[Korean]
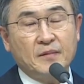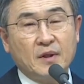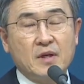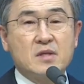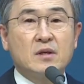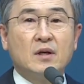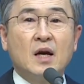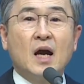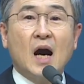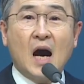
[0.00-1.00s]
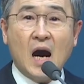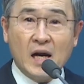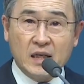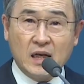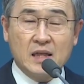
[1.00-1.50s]
그래서
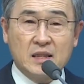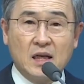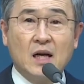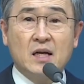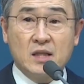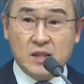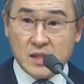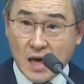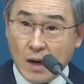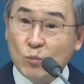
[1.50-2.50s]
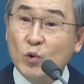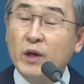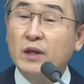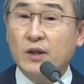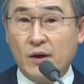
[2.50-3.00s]
아이가 아니라
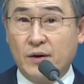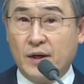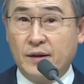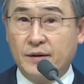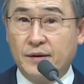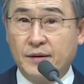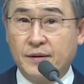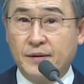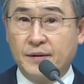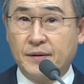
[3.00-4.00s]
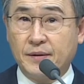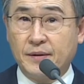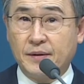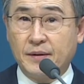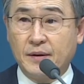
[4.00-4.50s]
사무엘이 태어나는
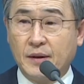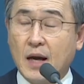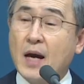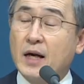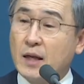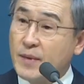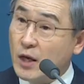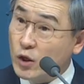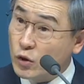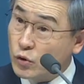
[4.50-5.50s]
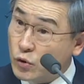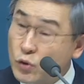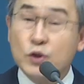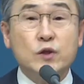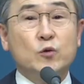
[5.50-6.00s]
하나님의
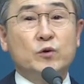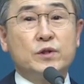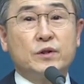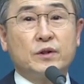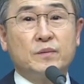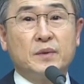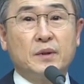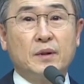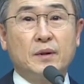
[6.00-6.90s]
뜻이 이루어지는 겁니다.